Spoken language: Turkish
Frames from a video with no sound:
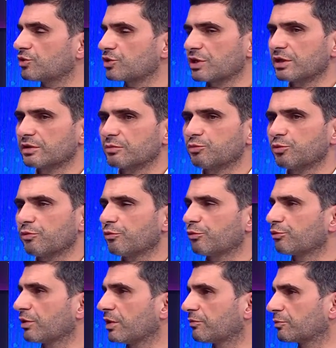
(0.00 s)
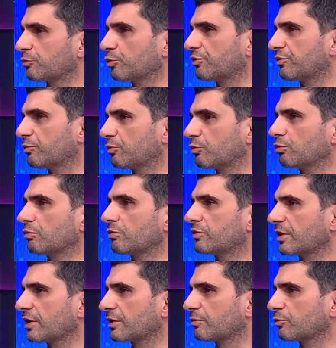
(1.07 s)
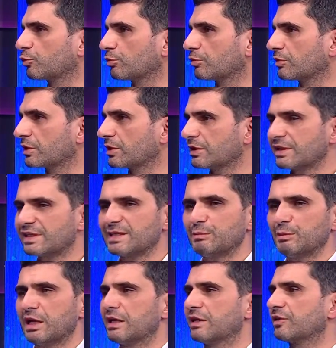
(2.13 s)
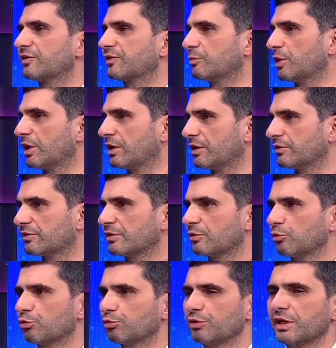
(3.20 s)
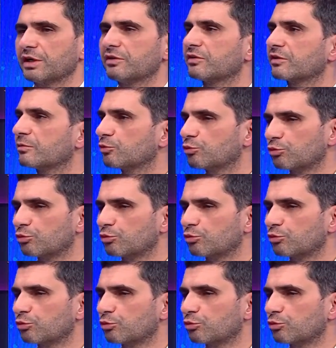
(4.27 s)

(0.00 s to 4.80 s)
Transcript: çıkartıp Profesyonel Futbol Disiplin Kurulu ve Tahkim Kurulu'ndakilerin kimlerle nasıl bağlantıları olduğunu, hangi takımı